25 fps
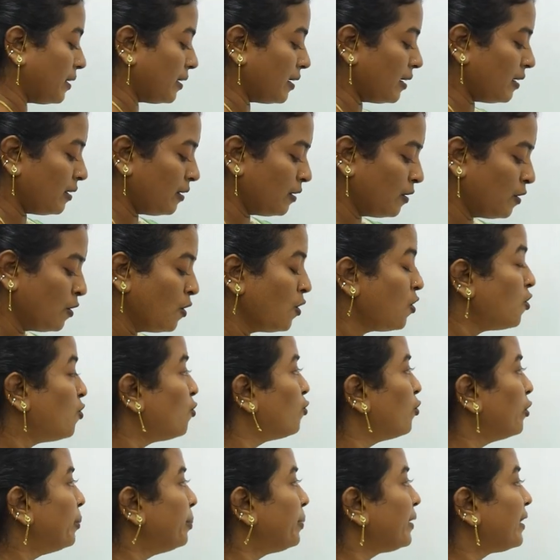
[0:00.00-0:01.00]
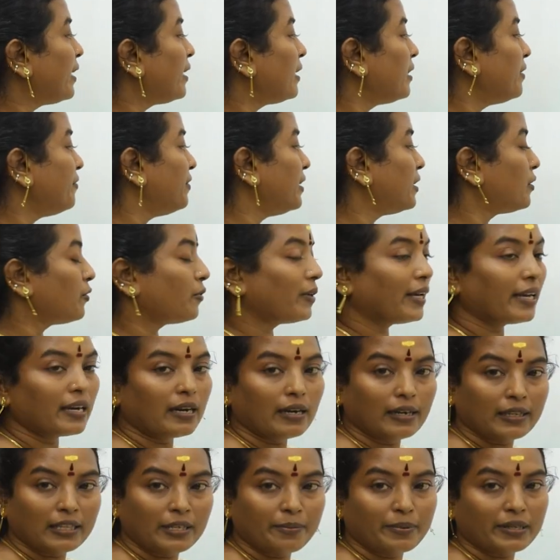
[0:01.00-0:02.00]
என்ன ஒன்பதாவது வீட்டுடைய
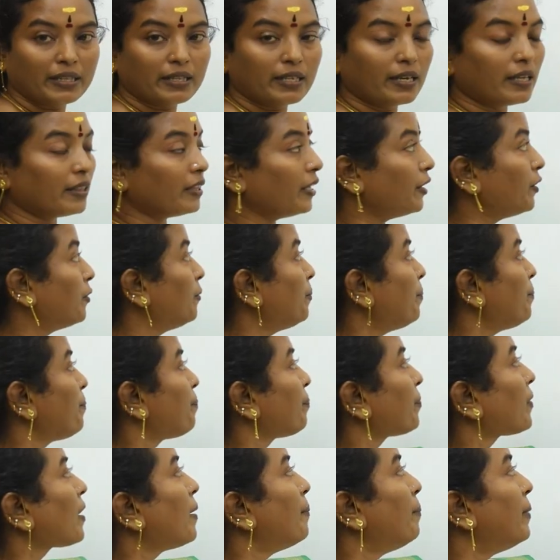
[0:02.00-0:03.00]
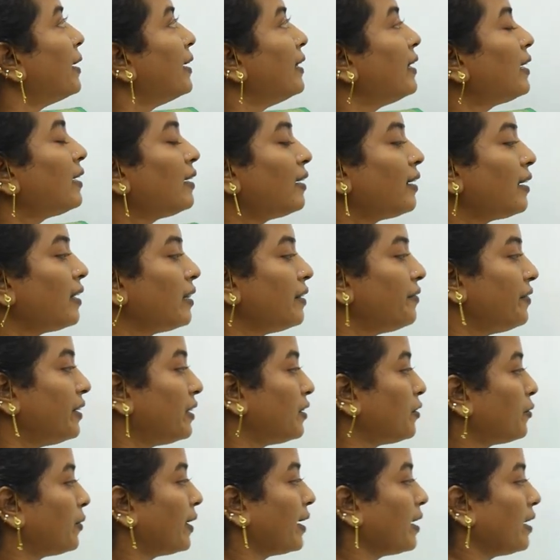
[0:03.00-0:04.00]
ஆதிபத்தியத்தையும் பன்னிரெண்டாவது
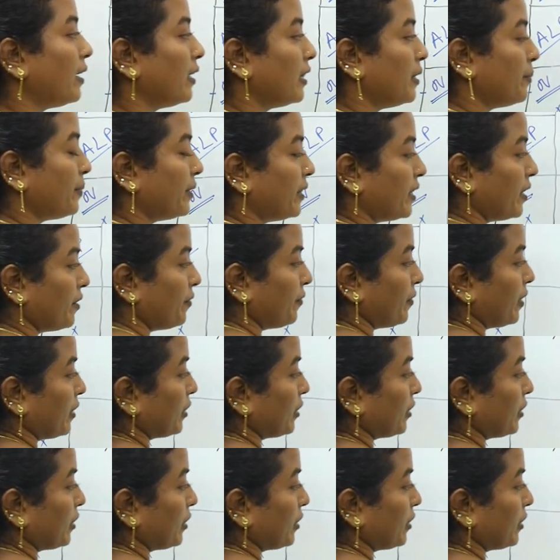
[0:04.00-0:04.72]
வீட்டுடைய ஆதிபத்தியம்